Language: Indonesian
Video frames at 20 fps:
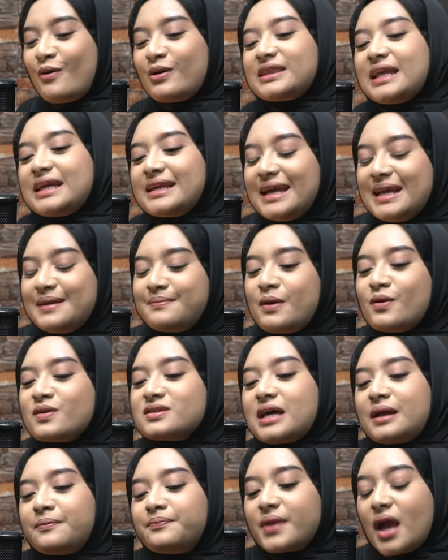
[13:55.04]
mau aku tanyain Pak
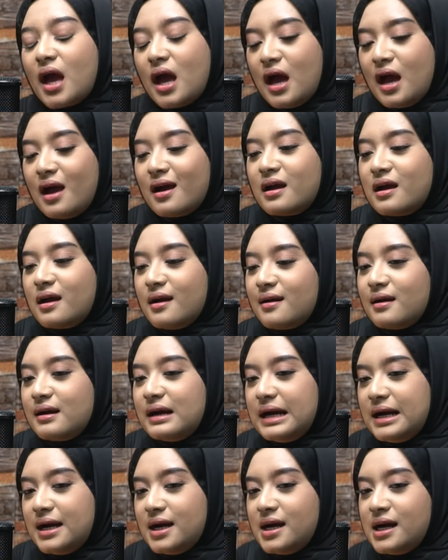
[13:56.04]
Ustadz.
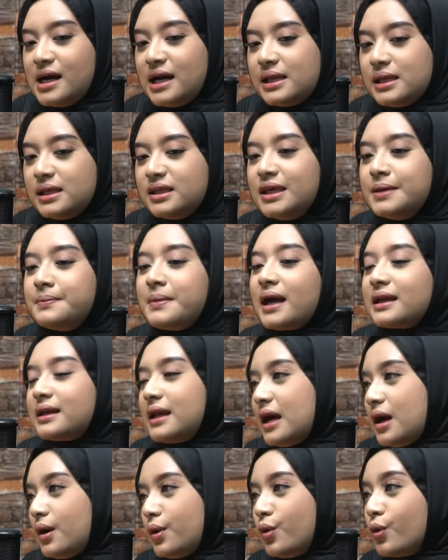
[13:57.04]
Uh,
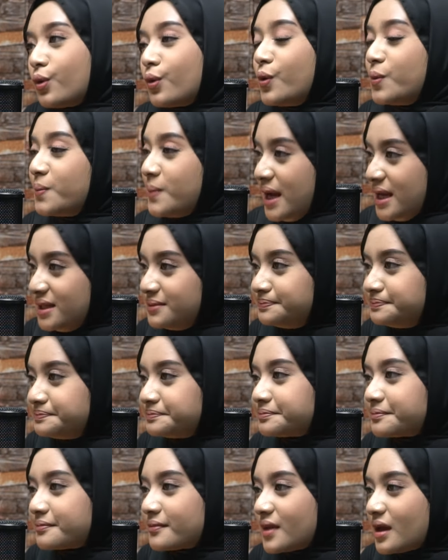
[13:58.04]
gimana hukuman?
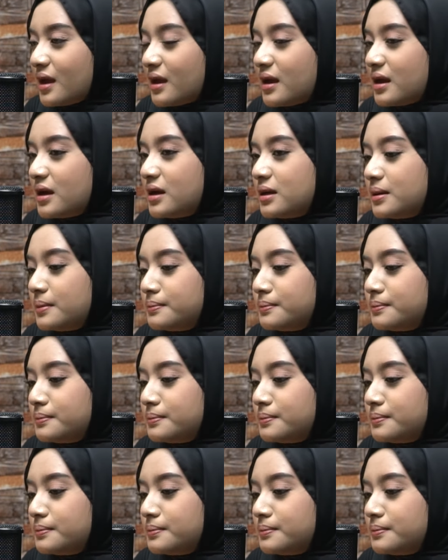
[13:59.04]
Hmm